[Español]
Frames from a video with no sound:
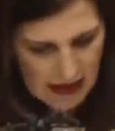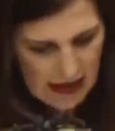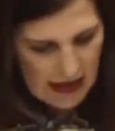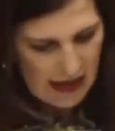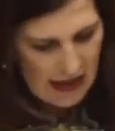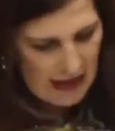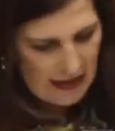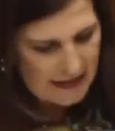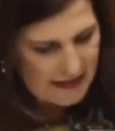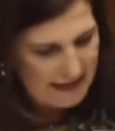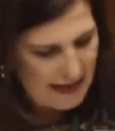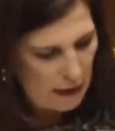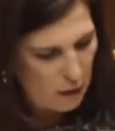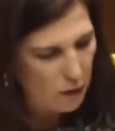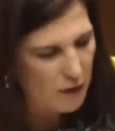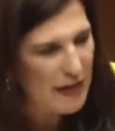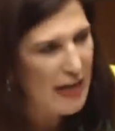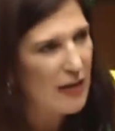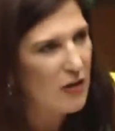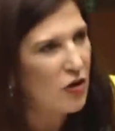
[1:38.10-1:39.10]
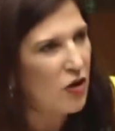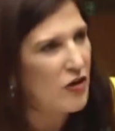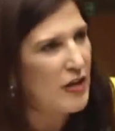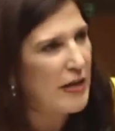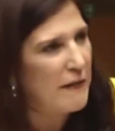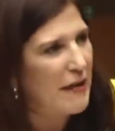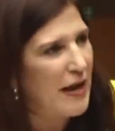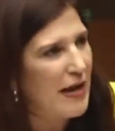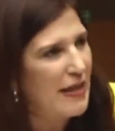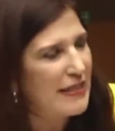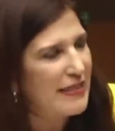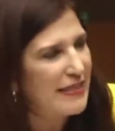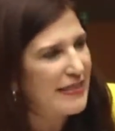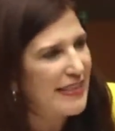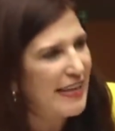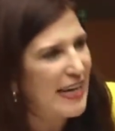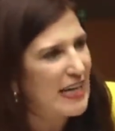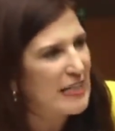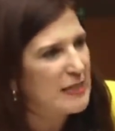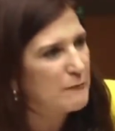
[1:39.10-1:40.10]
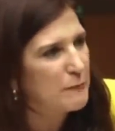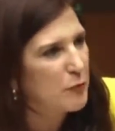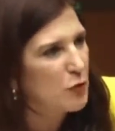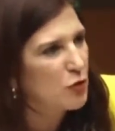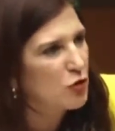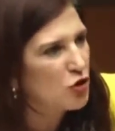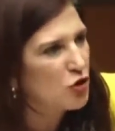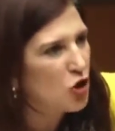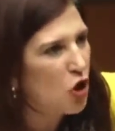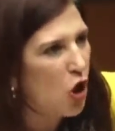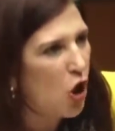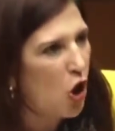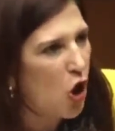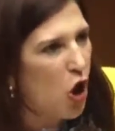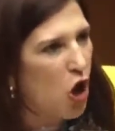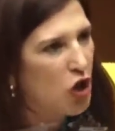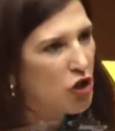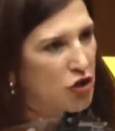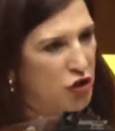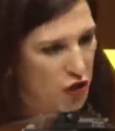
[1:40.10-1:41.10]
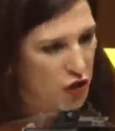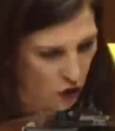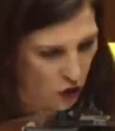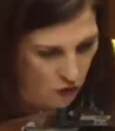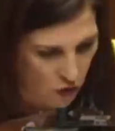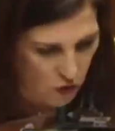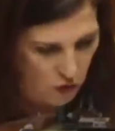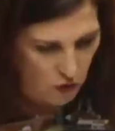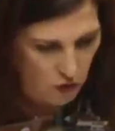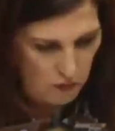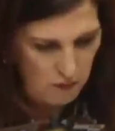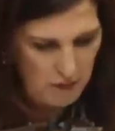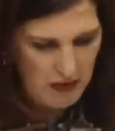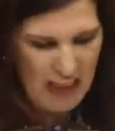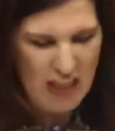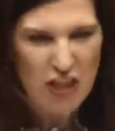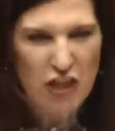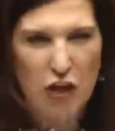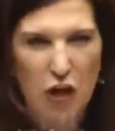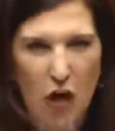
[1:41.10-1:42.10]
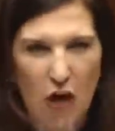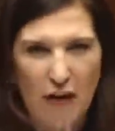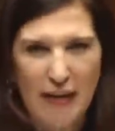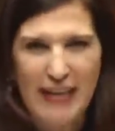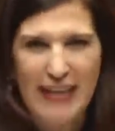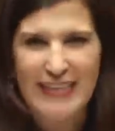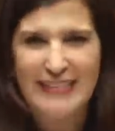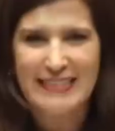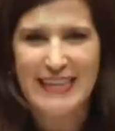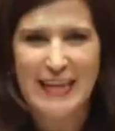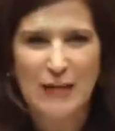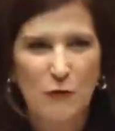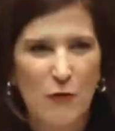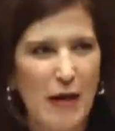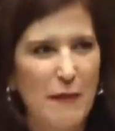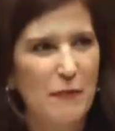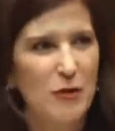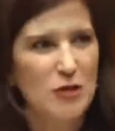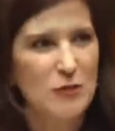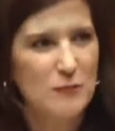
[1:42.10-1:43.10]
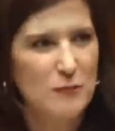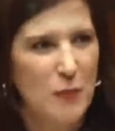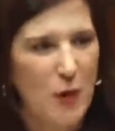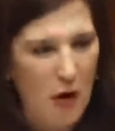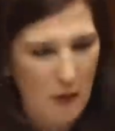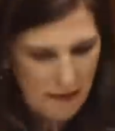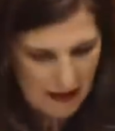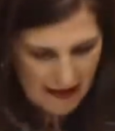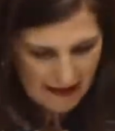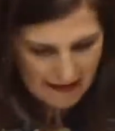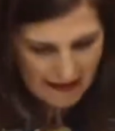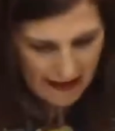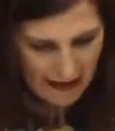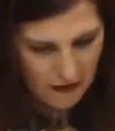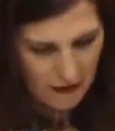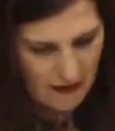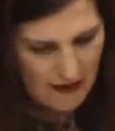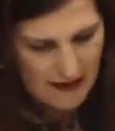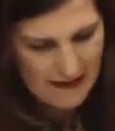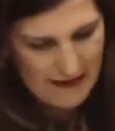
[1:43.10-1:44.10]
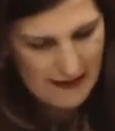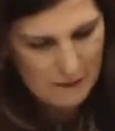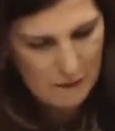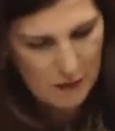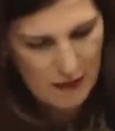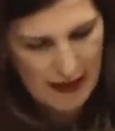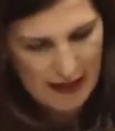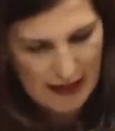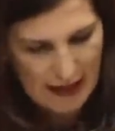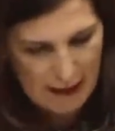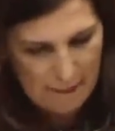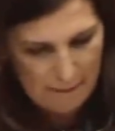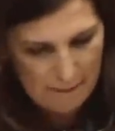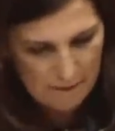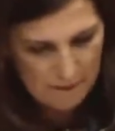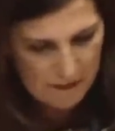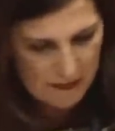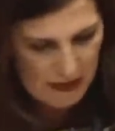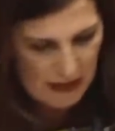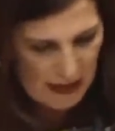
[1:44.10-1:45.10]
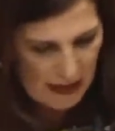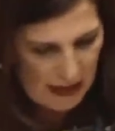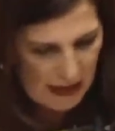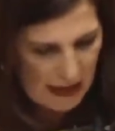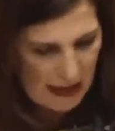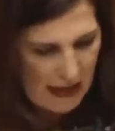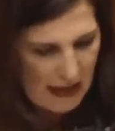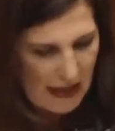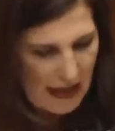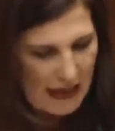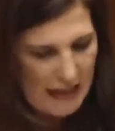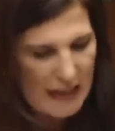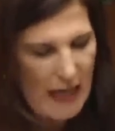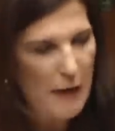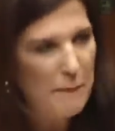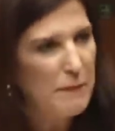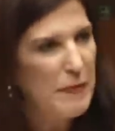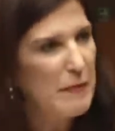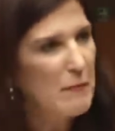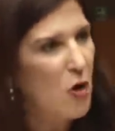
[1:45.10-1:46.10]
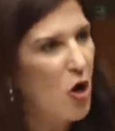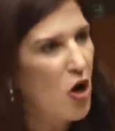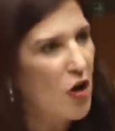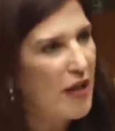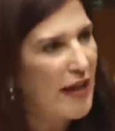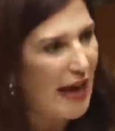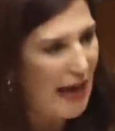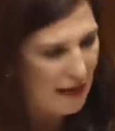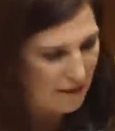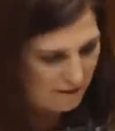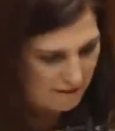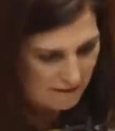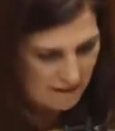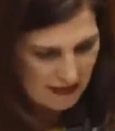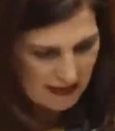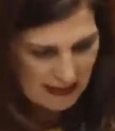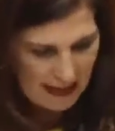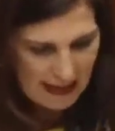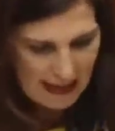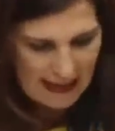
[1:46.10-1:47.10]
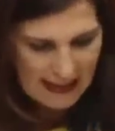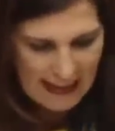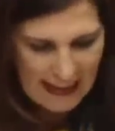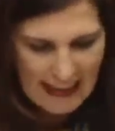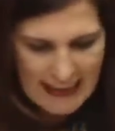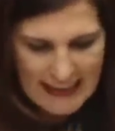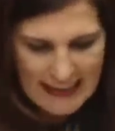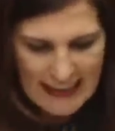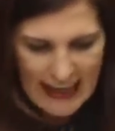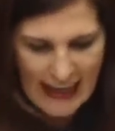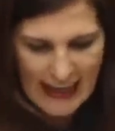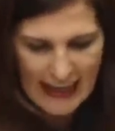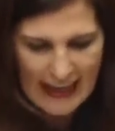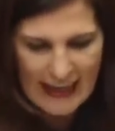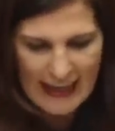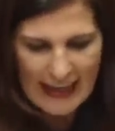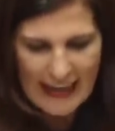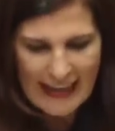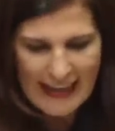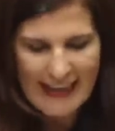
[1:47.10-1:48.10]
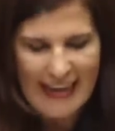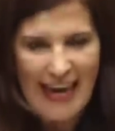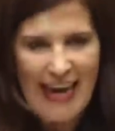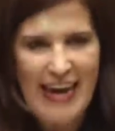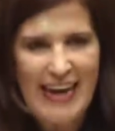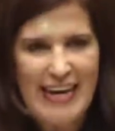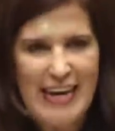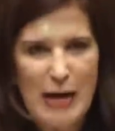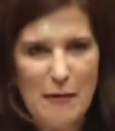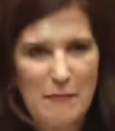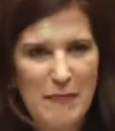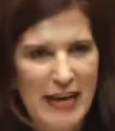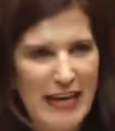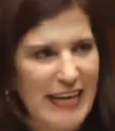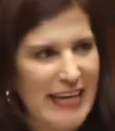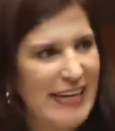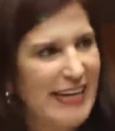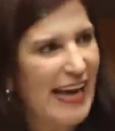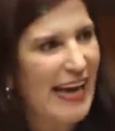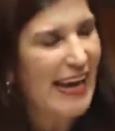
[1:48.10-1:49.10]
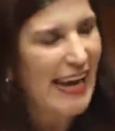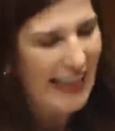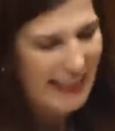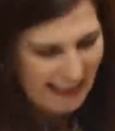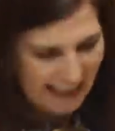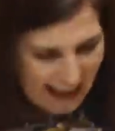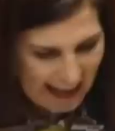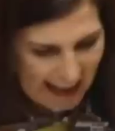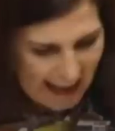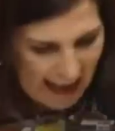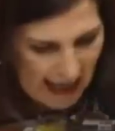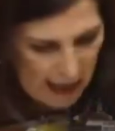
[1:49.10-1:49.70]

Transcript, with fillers: Según el Coneval, 3.8 millones de nuevos pobres, señores de Morena. JP Morgan dice que en América Latina